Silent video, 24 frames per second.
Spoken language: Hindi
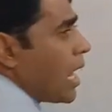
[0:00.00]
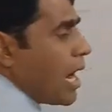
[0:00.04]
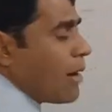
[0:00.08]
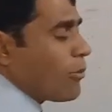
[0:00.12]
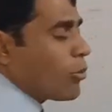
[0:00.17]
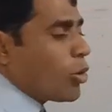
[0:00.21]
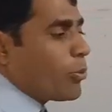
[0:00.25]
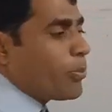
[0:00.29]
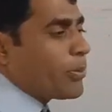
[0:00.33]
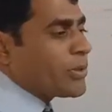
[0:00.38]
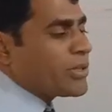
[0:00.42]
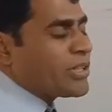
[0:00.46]

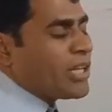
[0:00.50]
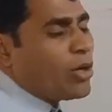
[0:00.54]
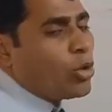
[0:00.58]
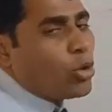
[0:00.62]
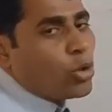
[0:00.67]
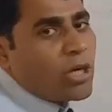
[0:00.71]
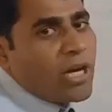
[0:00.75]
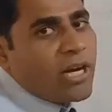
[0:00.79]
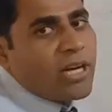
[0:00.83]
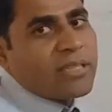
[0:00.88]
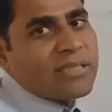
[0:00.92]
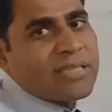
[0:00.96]
आपको पता
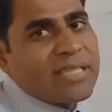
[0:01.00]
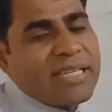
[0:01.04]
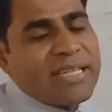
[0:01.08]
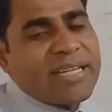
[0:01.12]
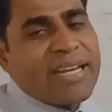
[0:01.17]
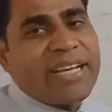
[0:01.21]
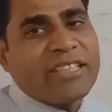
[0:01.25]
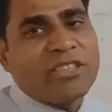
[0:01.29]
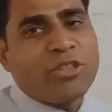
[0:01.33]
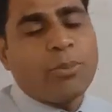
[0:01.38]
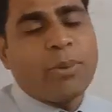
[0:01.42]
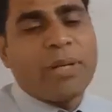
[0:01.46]
होगा कि
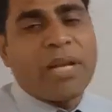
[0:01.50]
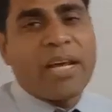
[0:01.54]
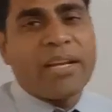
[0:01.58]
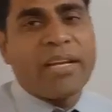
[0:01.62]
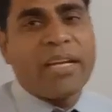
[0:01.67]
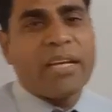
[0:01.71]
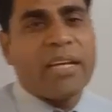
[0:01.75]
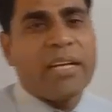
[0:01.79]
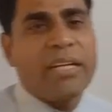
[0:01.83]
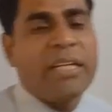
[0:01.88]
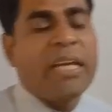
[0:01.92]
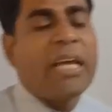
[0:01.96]
सेंटेंस
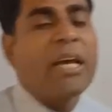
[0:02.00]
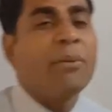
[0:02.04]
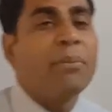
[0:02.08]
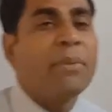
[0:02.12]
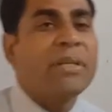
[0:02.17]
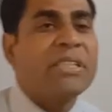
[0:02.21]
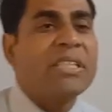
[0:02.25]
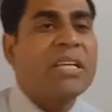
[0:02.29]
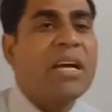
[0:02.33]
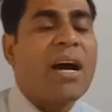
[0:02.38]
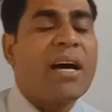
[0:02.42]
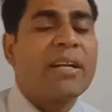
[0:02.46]
बनाने के लिए हमें
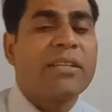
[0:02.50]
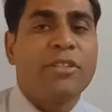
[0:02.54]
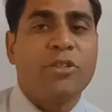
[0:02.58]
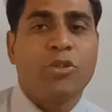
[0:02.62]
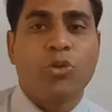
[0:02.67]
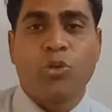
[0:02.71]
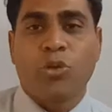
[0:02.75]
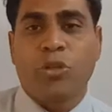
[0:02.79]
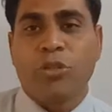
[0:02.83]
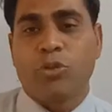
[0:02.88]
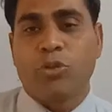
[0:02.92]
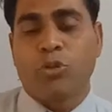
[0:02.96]
चार
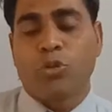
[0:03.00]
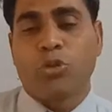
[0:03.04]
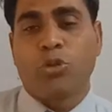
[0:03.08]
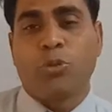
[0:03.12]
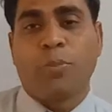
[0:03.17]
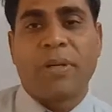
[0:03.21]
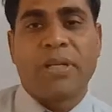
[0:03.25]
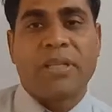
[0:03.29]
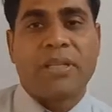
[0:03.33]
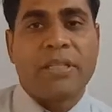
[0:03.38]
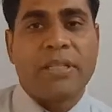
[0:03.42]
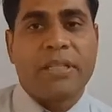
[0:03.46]
चीज़ों की ज़रूरत
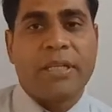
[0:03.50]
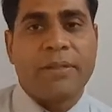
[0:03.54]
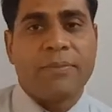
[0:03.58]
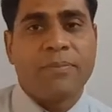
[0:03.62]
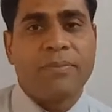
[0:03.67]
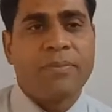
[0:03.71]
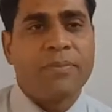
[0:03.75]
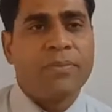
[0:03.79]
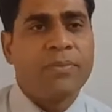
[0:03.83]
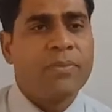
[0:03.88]
पड़ती है